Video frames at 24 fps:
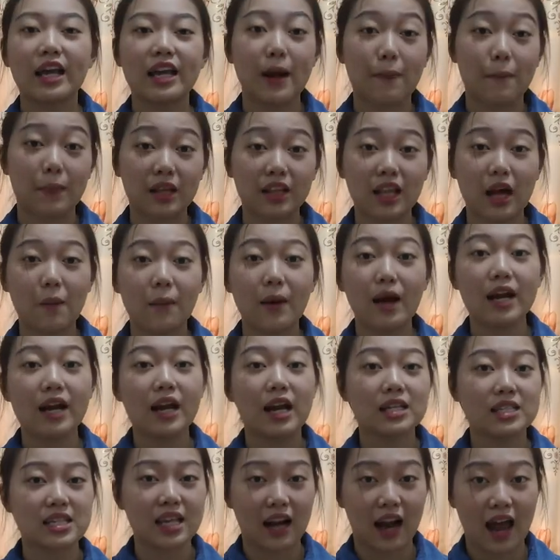Yang pertama
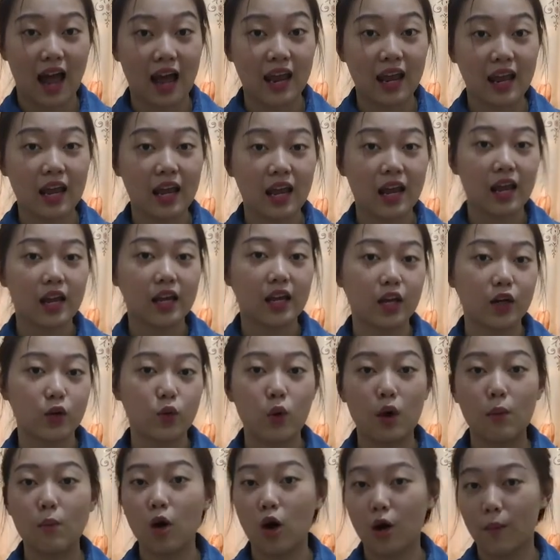ada serai,
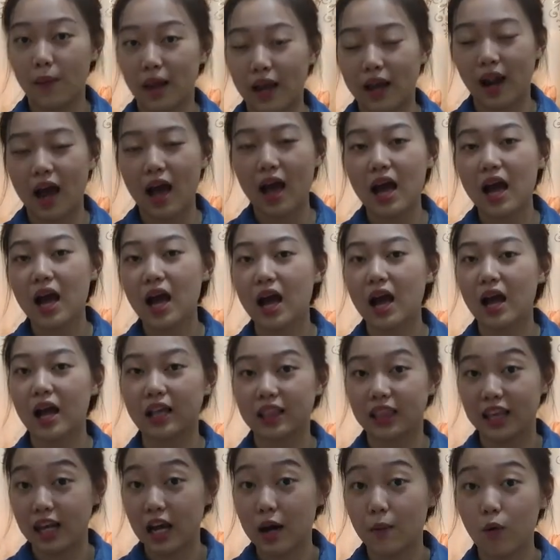kedua bawang merah,
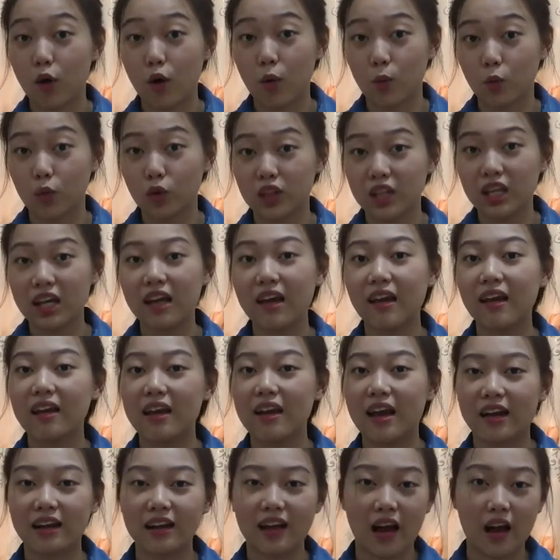ketiga bawang putih,
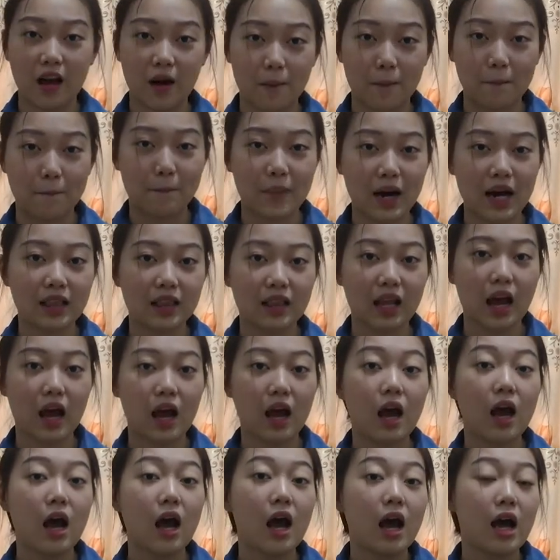dan yang keempat
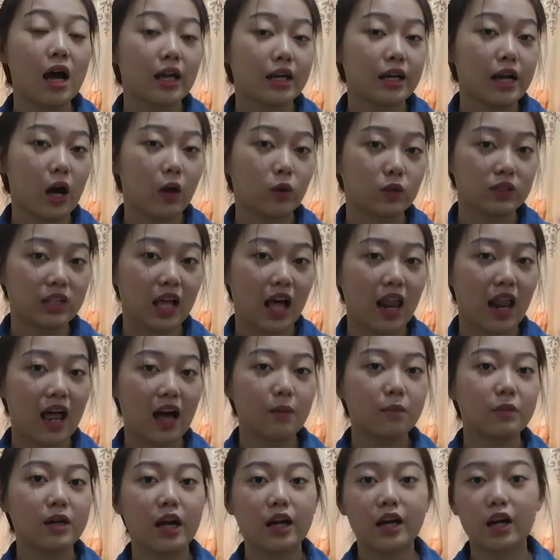daun
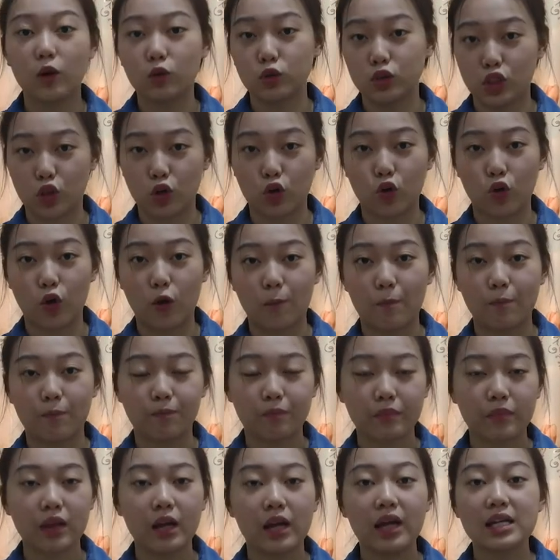salam dan daun jeruk.
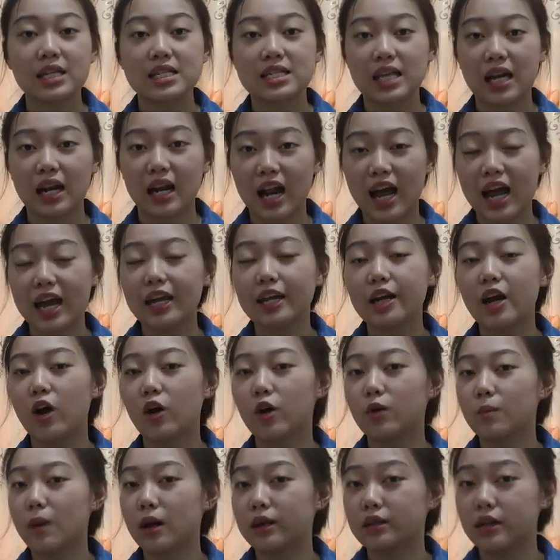Serai,
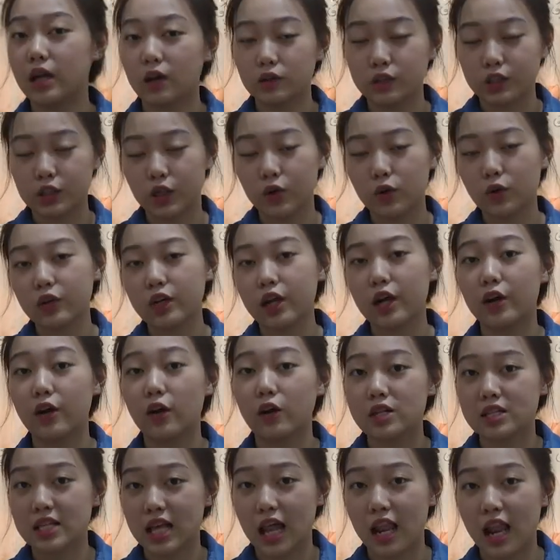daun, daun jeruk, dan
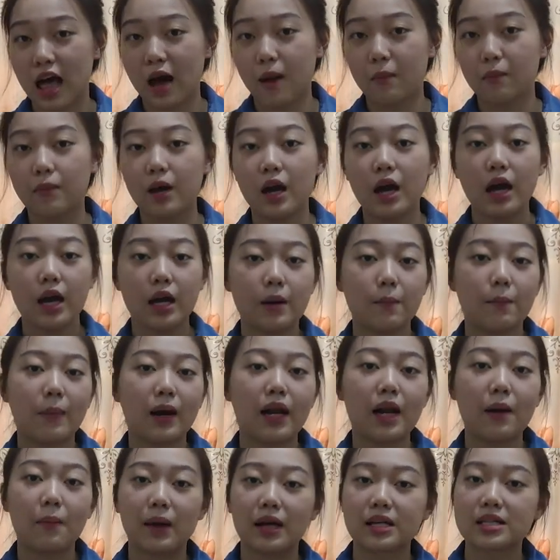daun salam
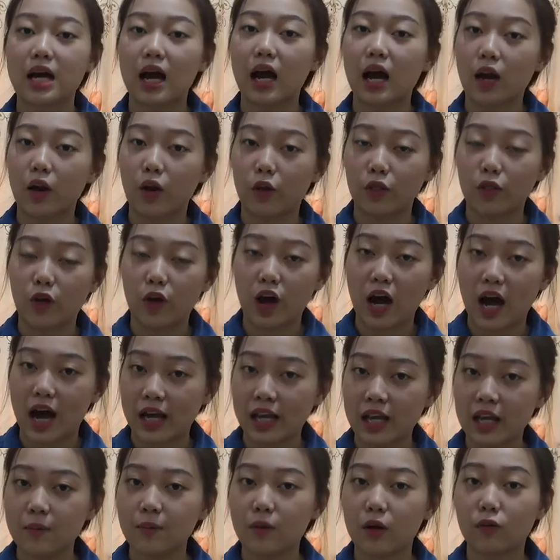pada masakan lontong
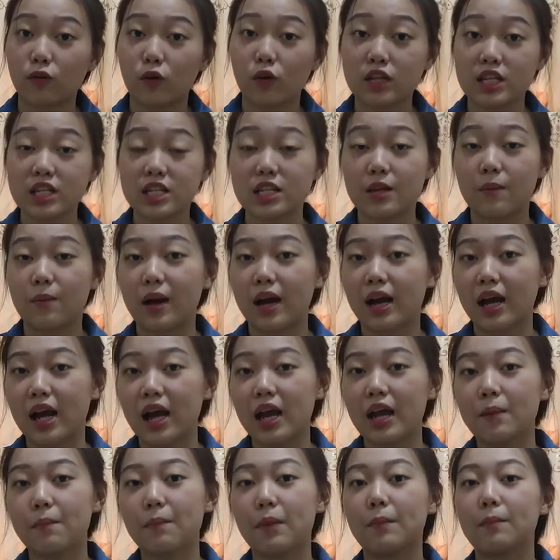kari berfungsi
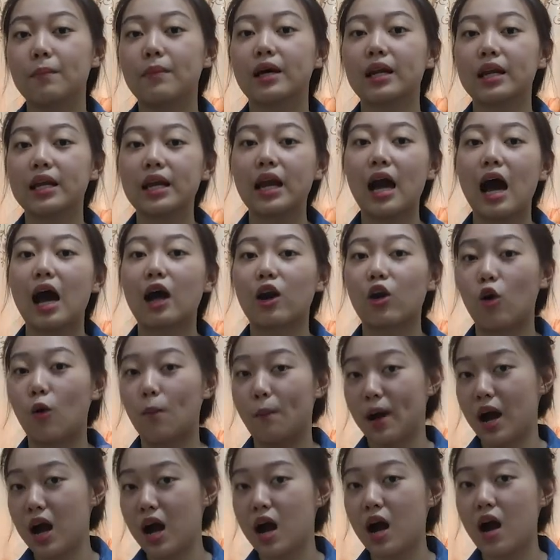sebagai pemberi
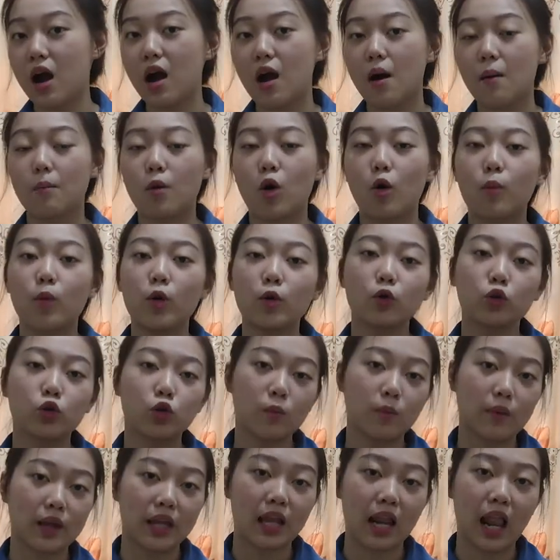aroma maupun
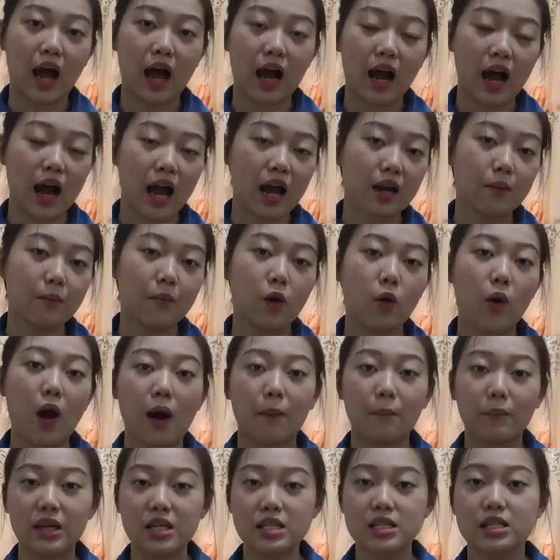untuk menghilangkan bau
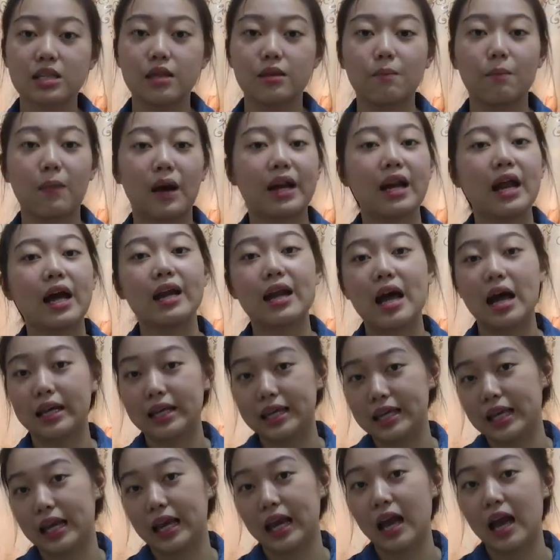amis pada
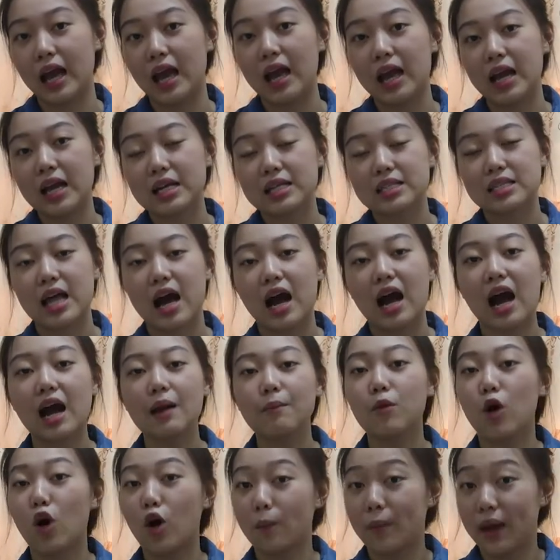daging. Sedangkan
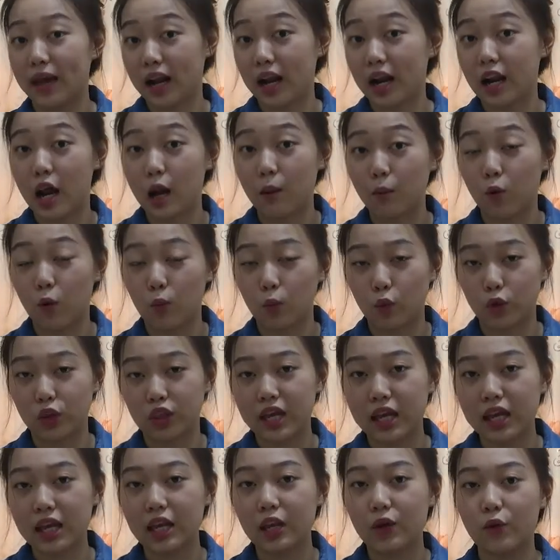bawang merah dan bawang
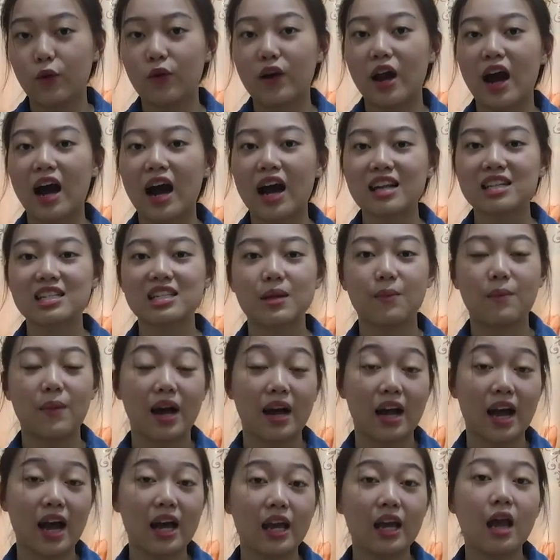putih digunakan
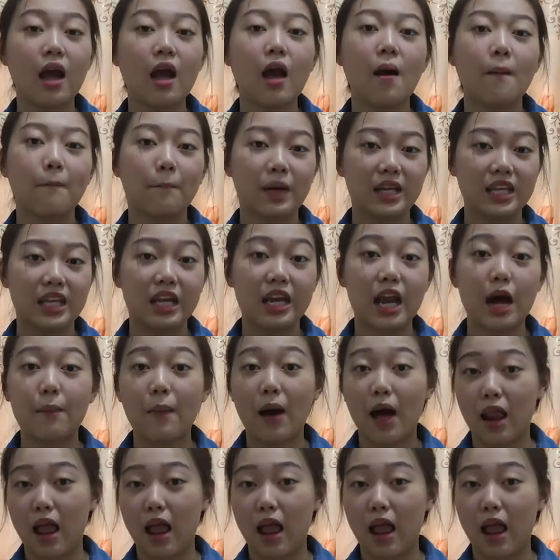sebagai penyedap